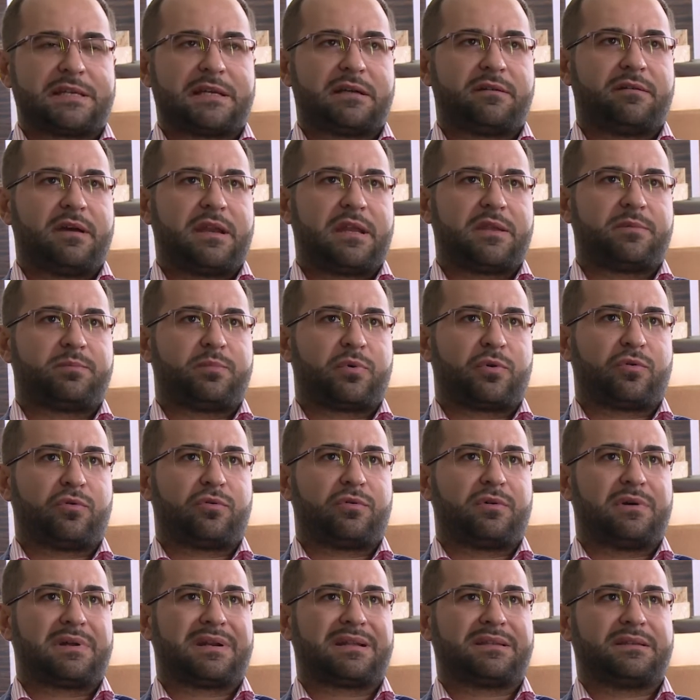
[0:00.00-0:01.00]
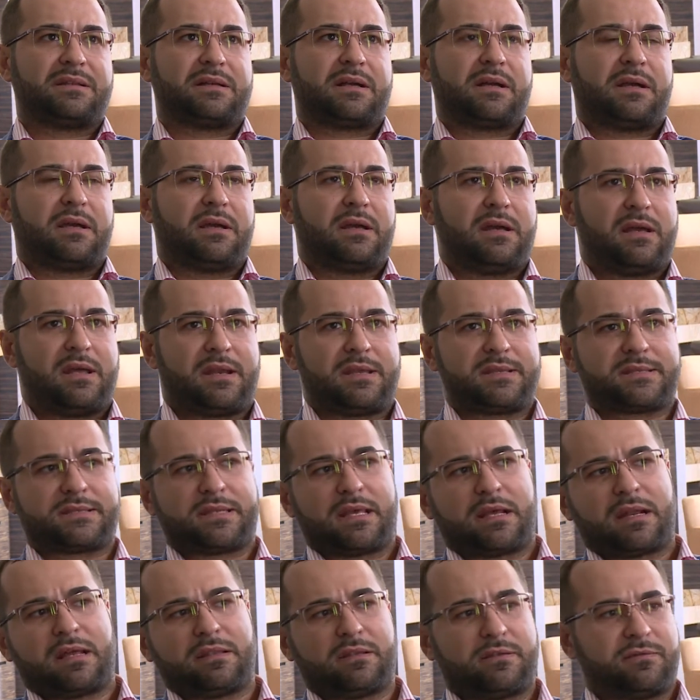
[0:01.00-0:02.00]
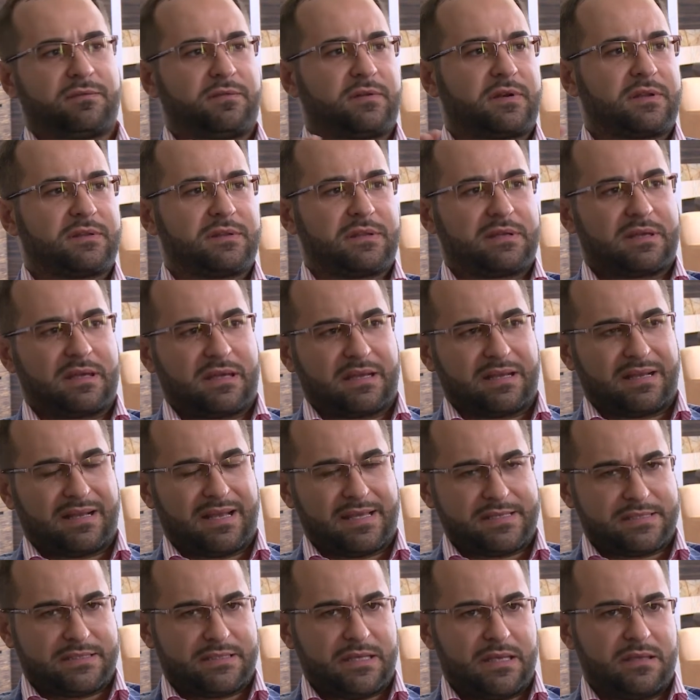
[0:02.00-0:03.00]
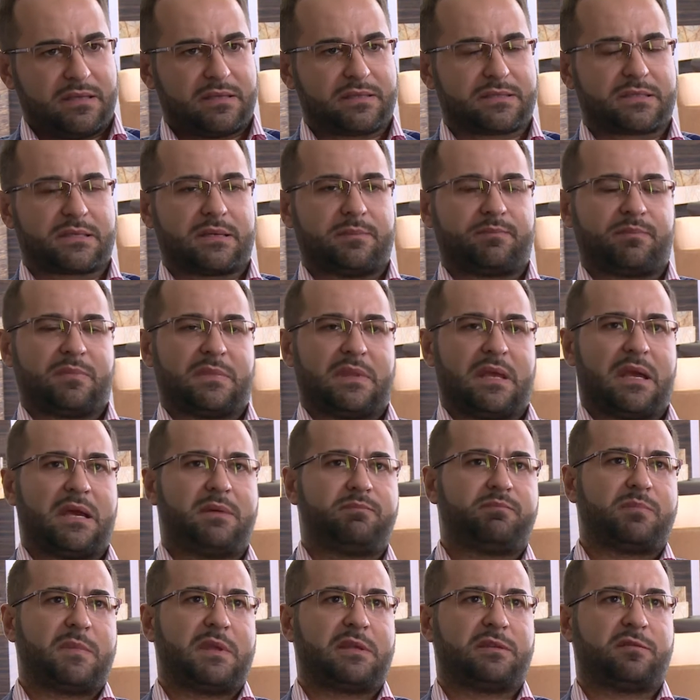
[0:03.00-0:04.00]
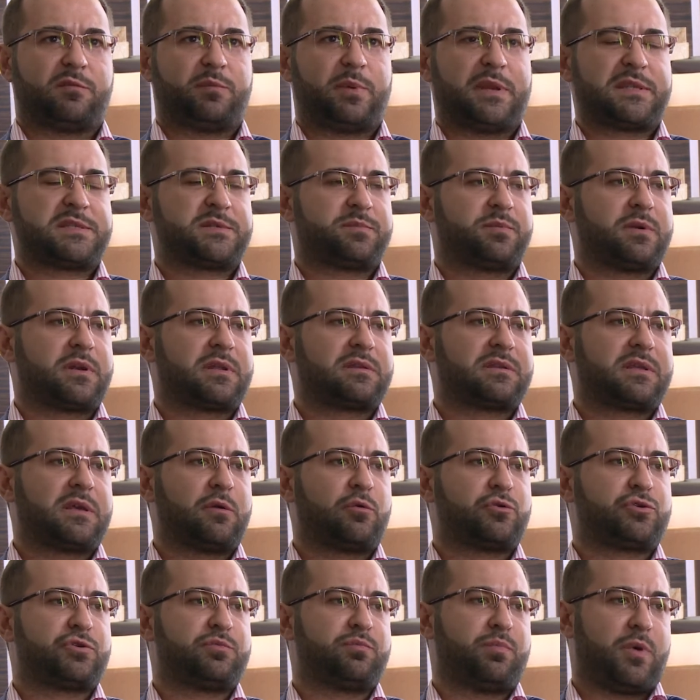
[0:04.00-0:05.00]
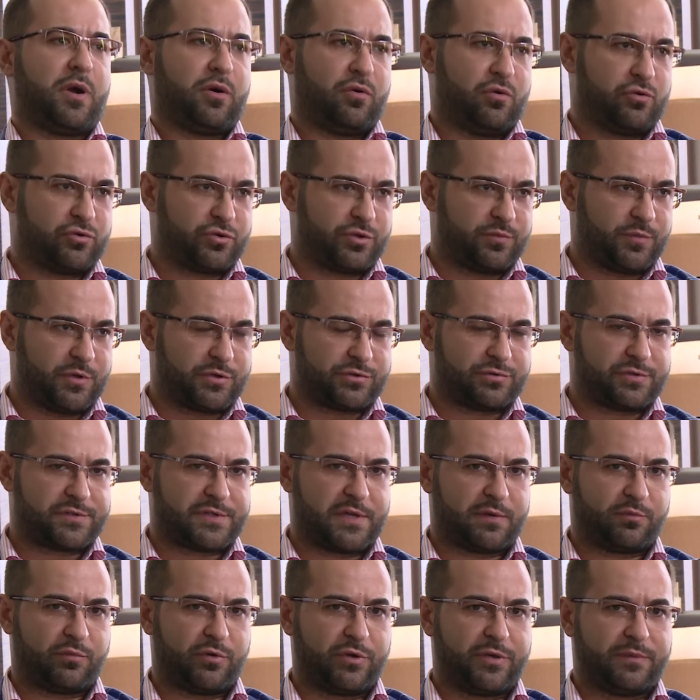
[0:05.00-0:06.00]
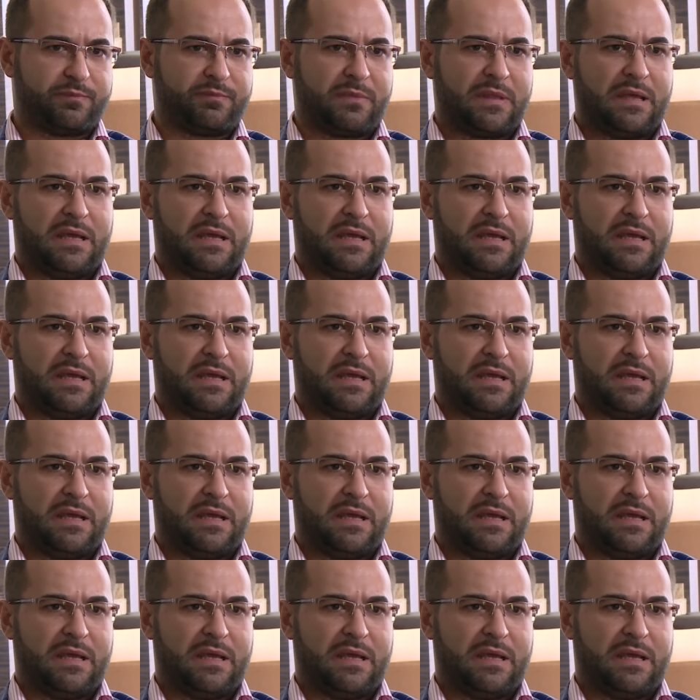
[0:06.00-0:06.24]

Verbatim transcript: говорить про рынок ресторанов и рынок гостиниц, да, это, в принципе, рынки очень похожи между собой.